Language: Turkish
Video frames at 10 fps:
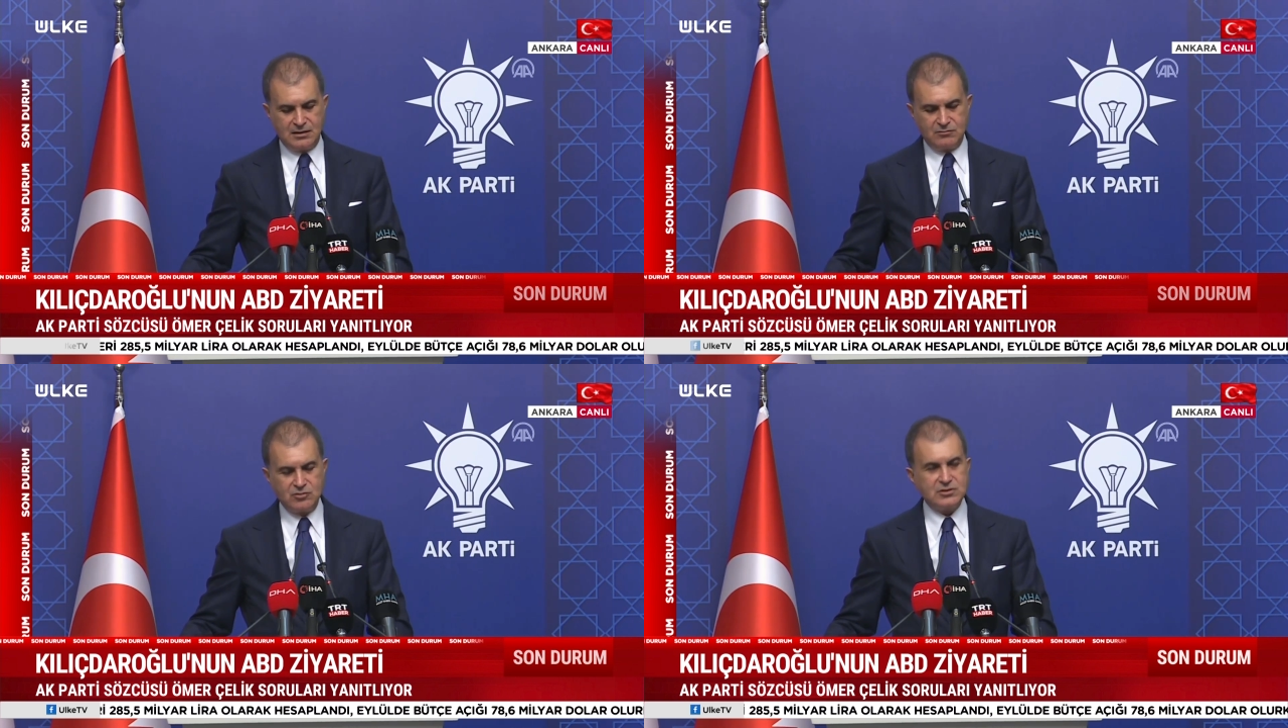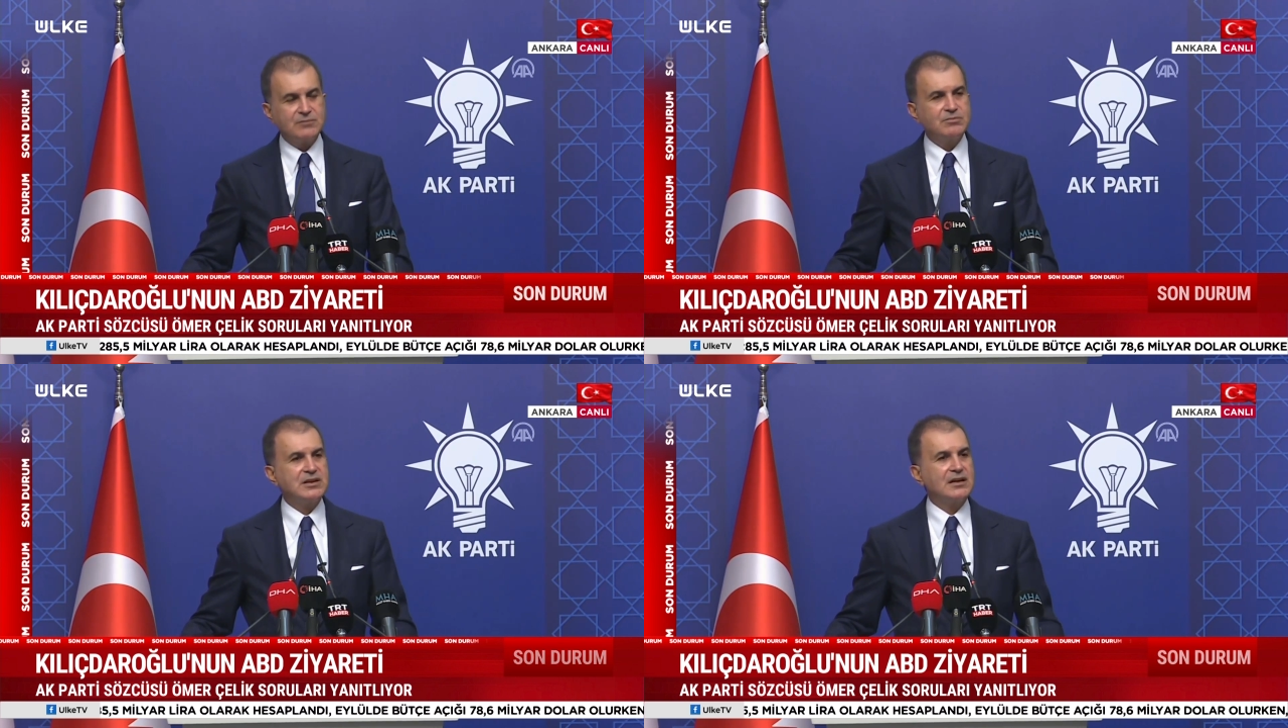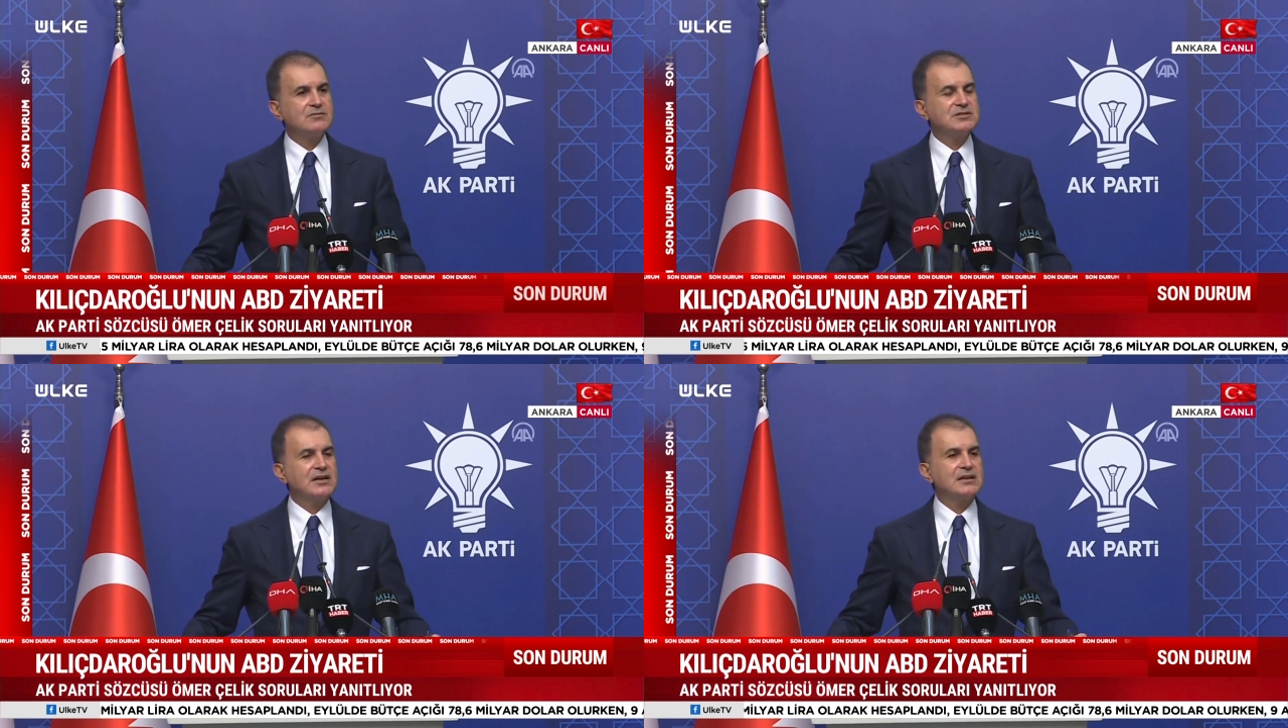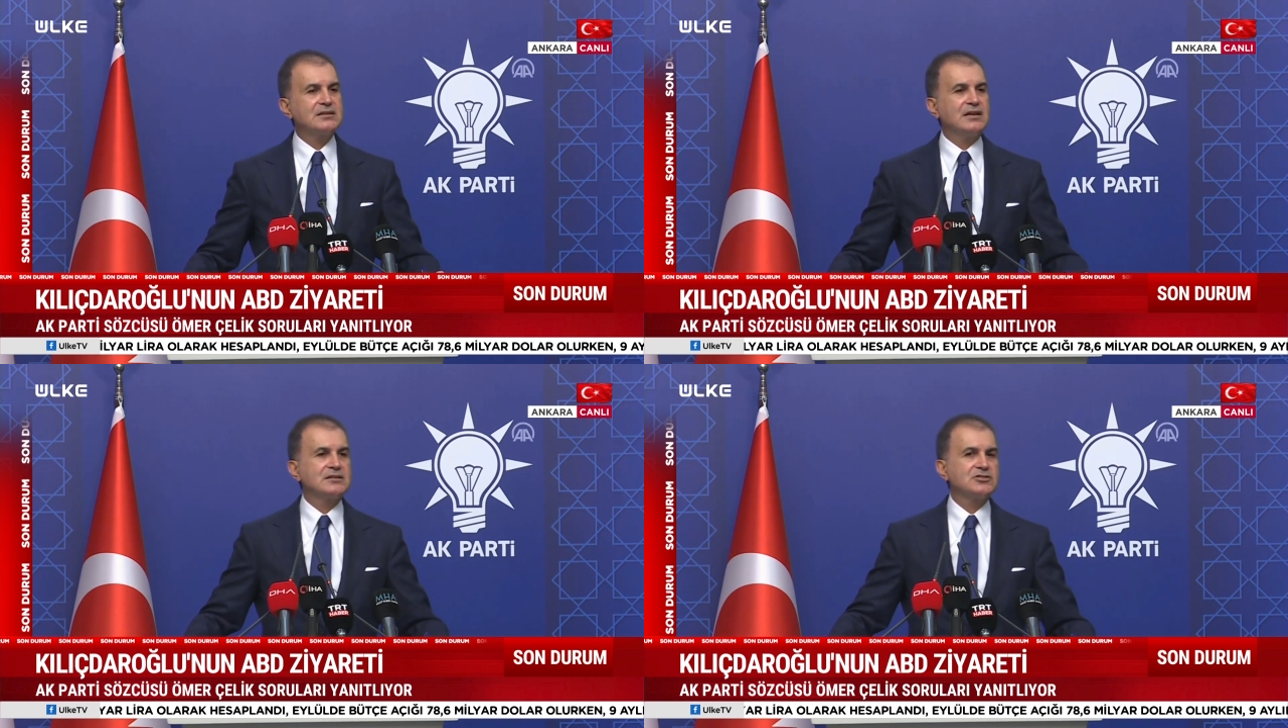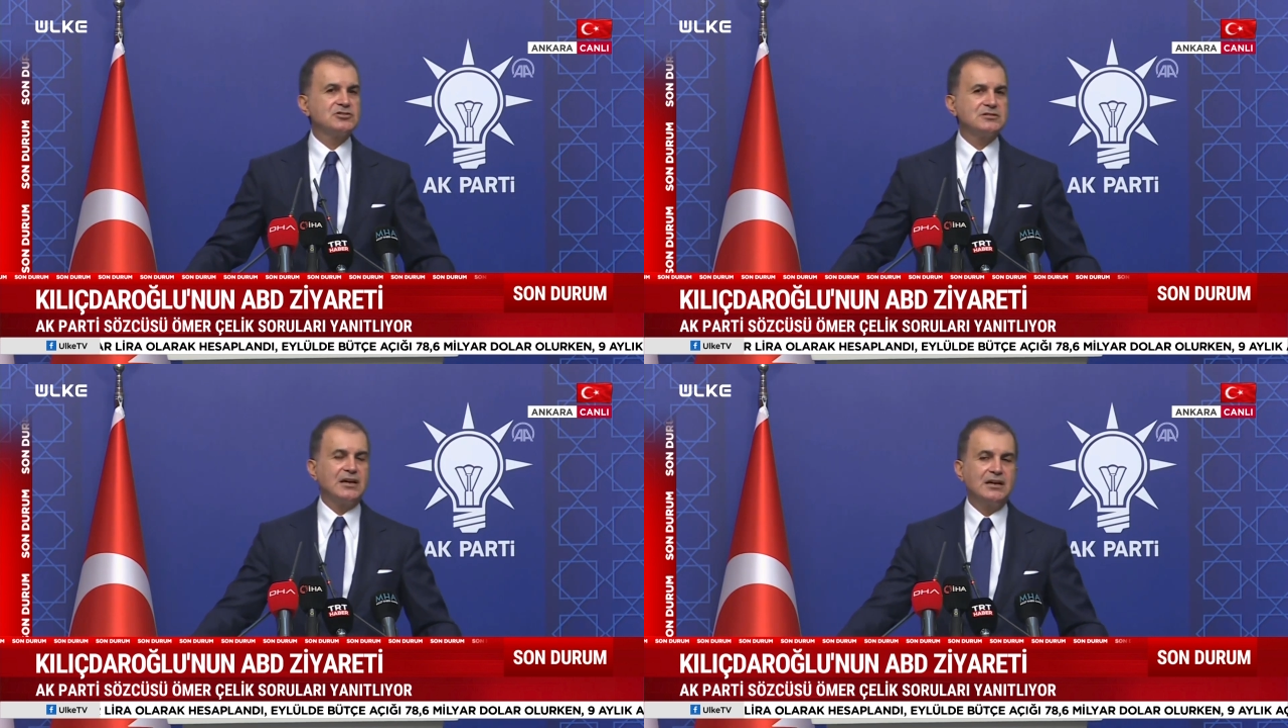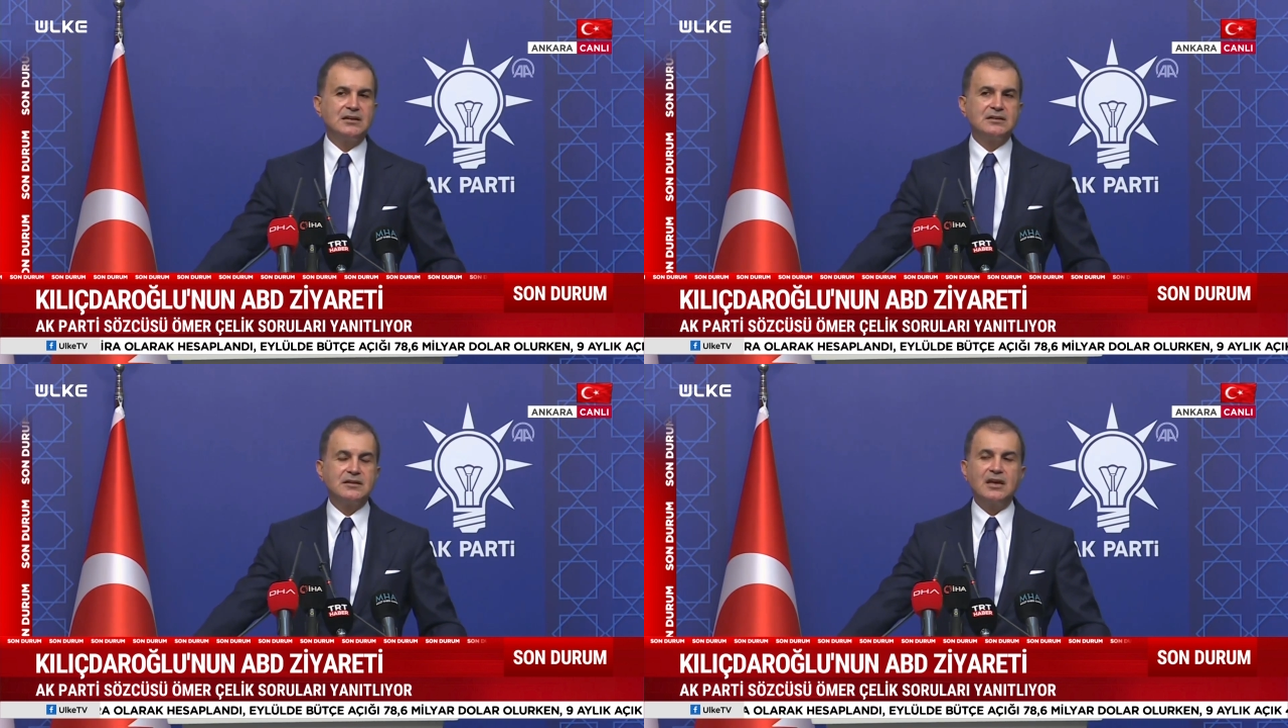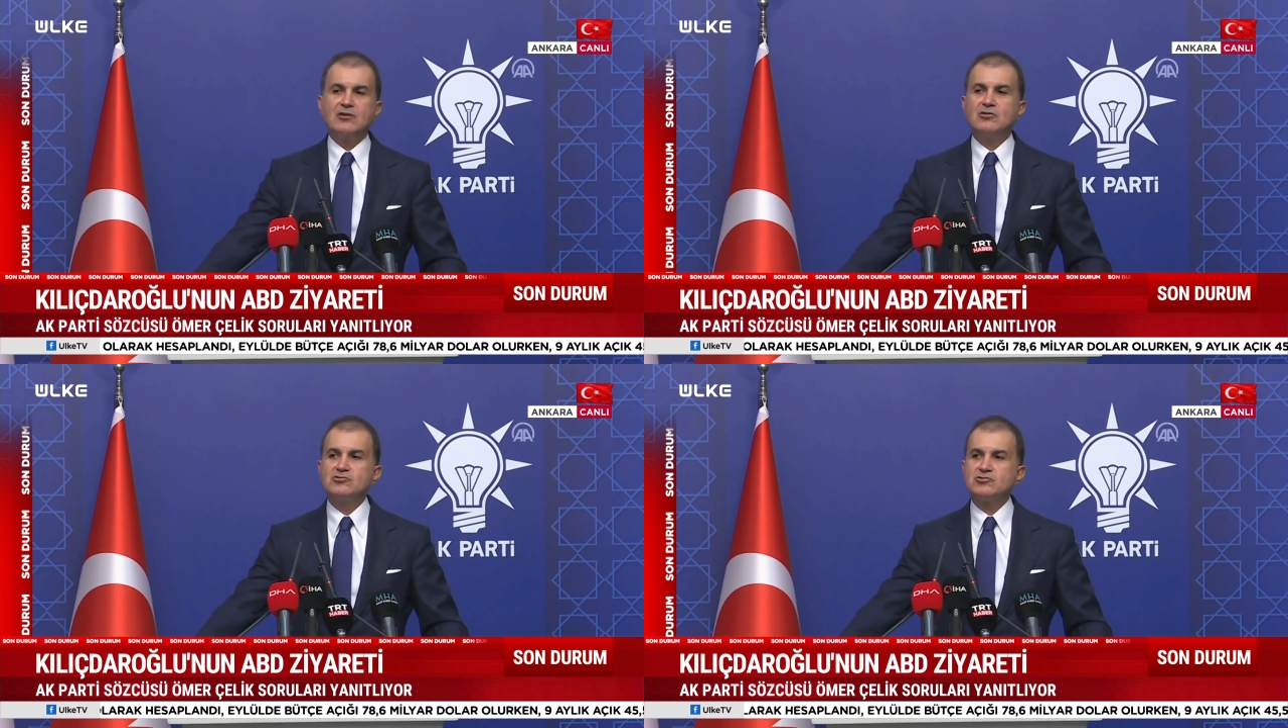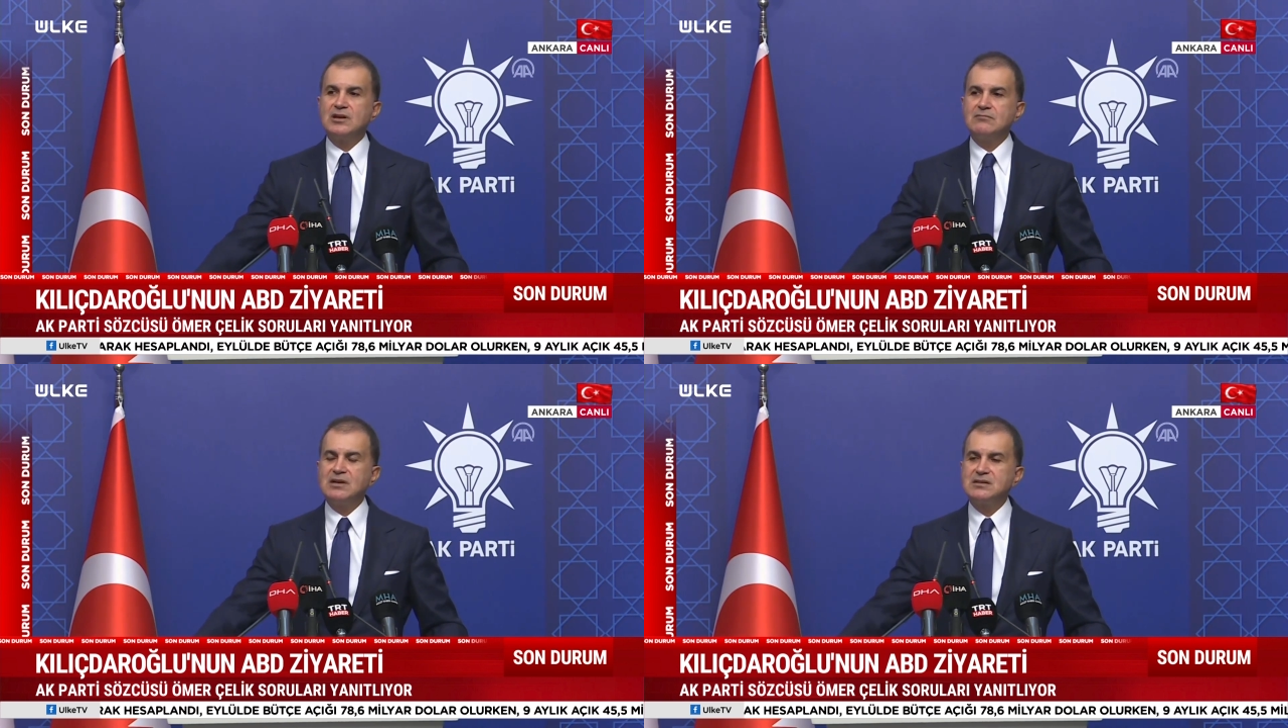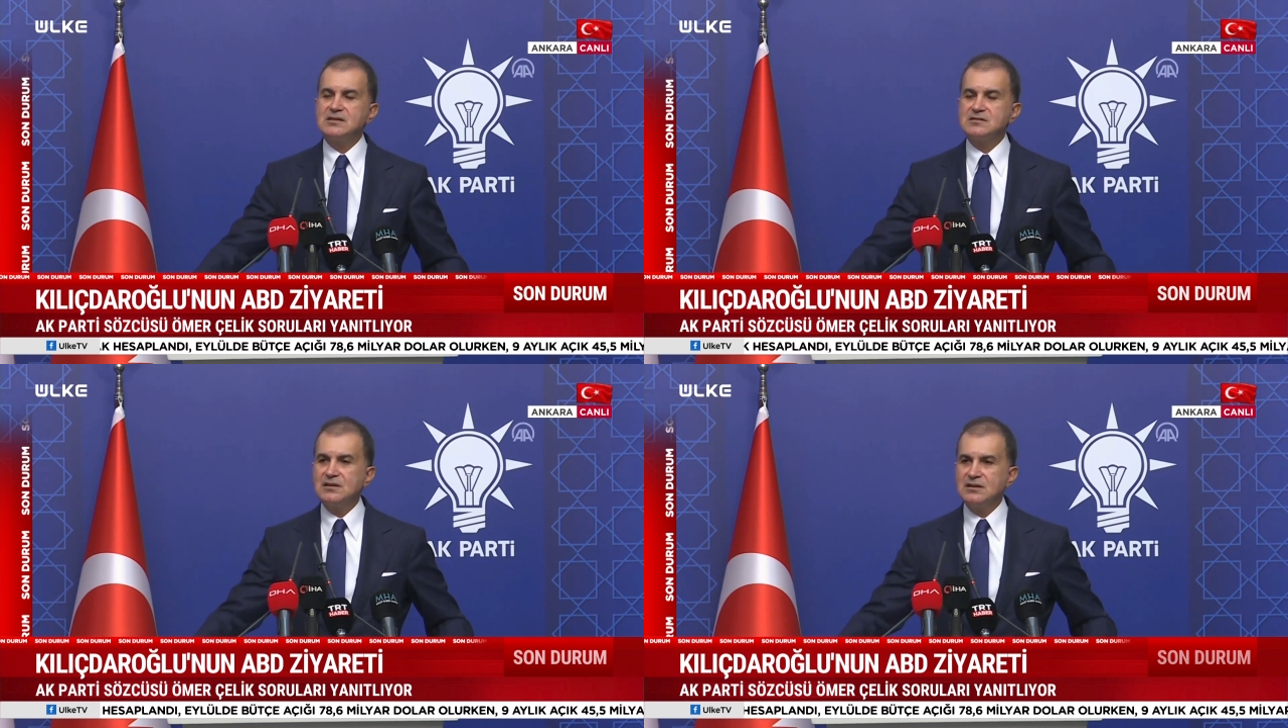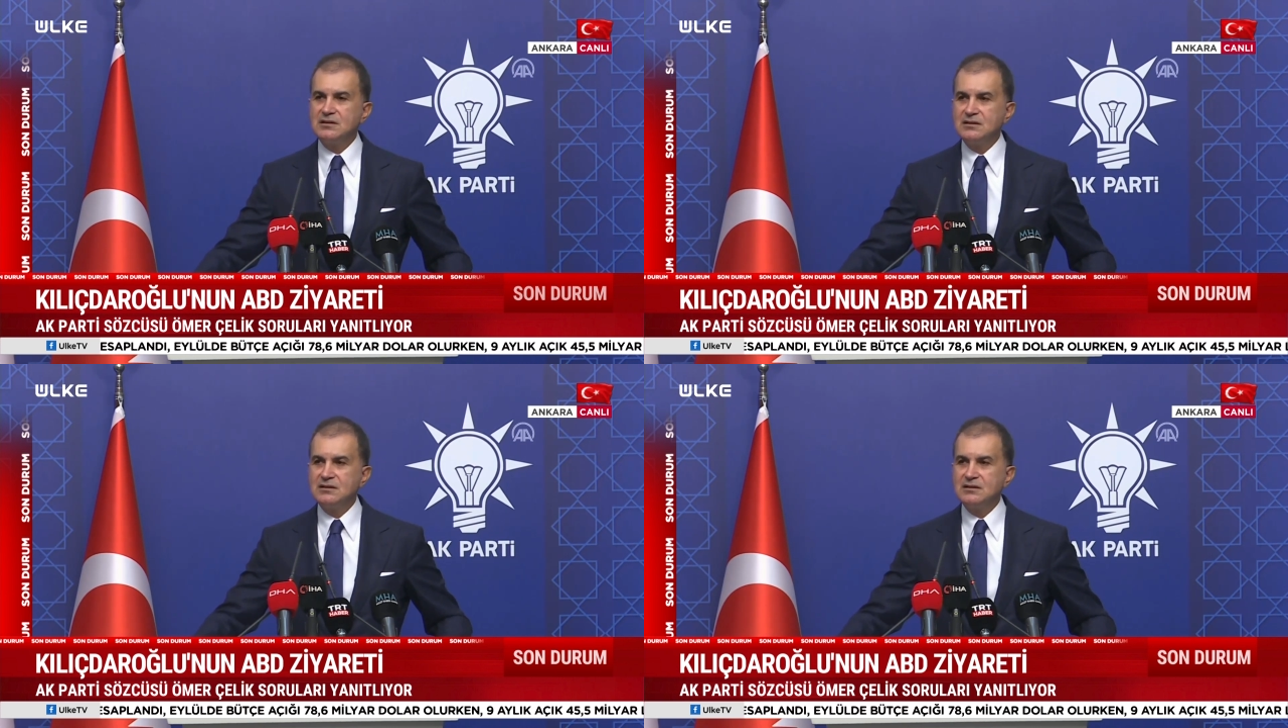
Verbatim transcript: mutat bir takım ziyaretler dışında tek konuşulan maddesi